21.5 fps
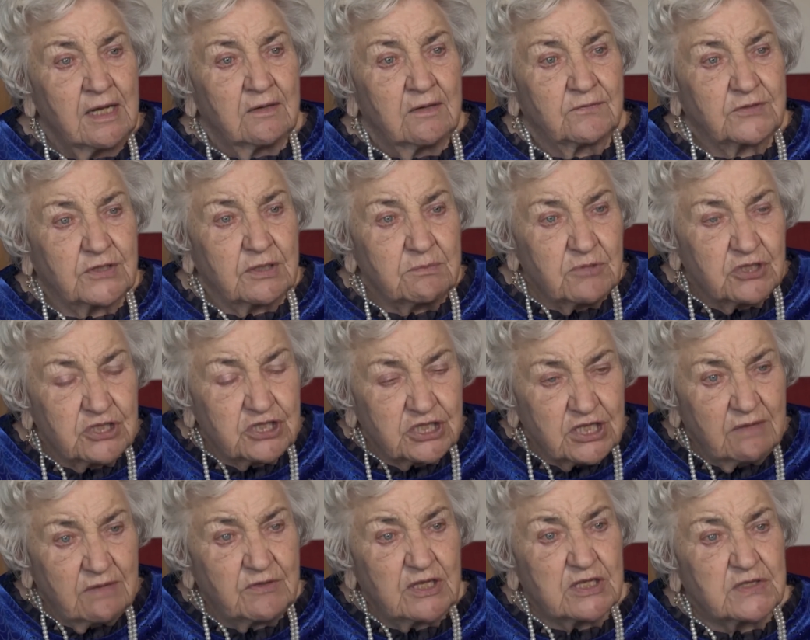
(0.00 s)
w tym
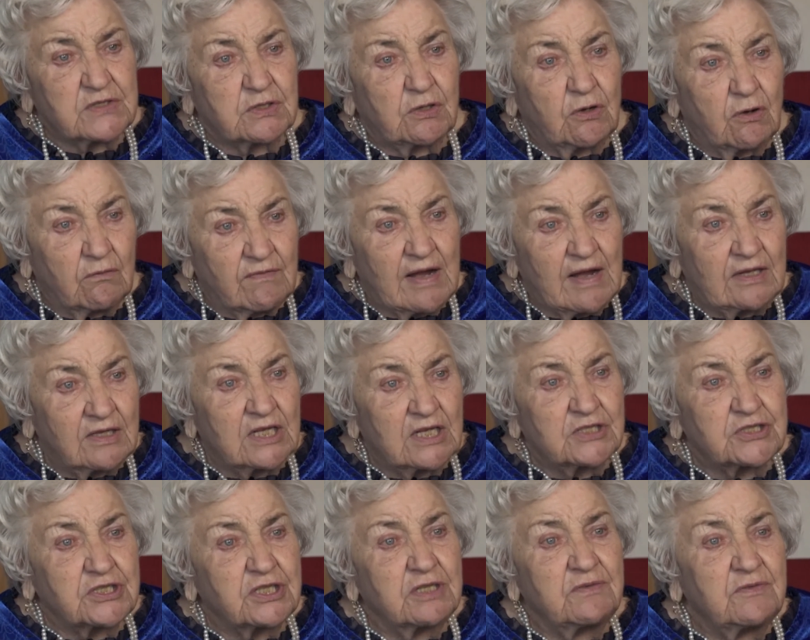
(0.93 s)
drzewie schowała
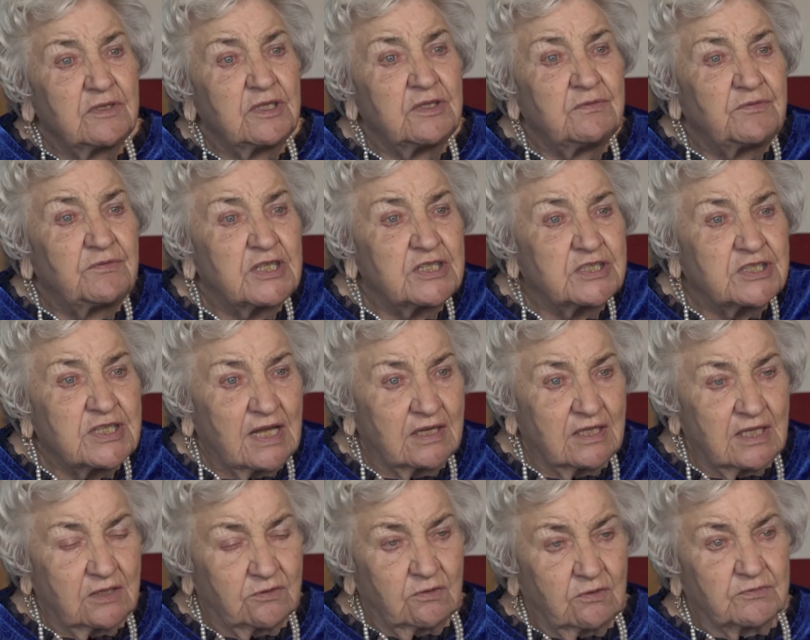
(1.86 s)
się i, i
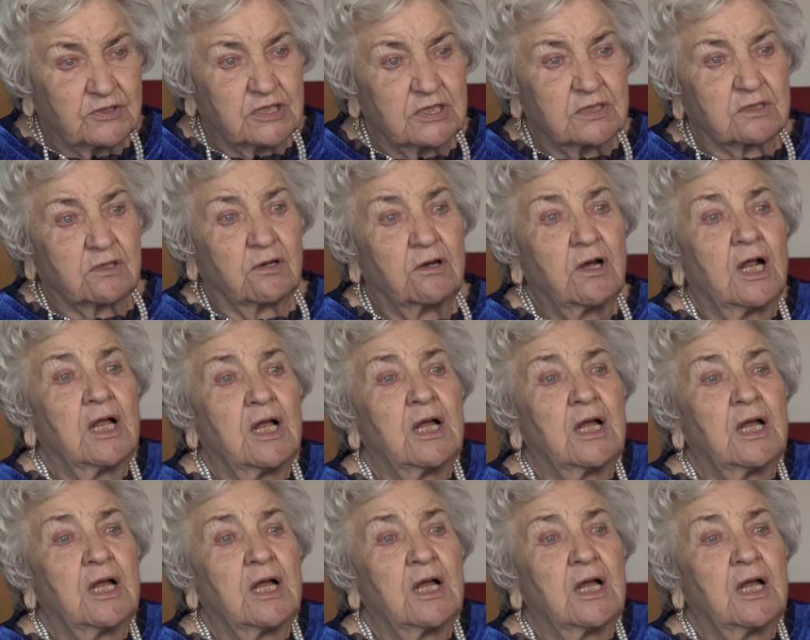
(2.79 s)
widziała to wszystko.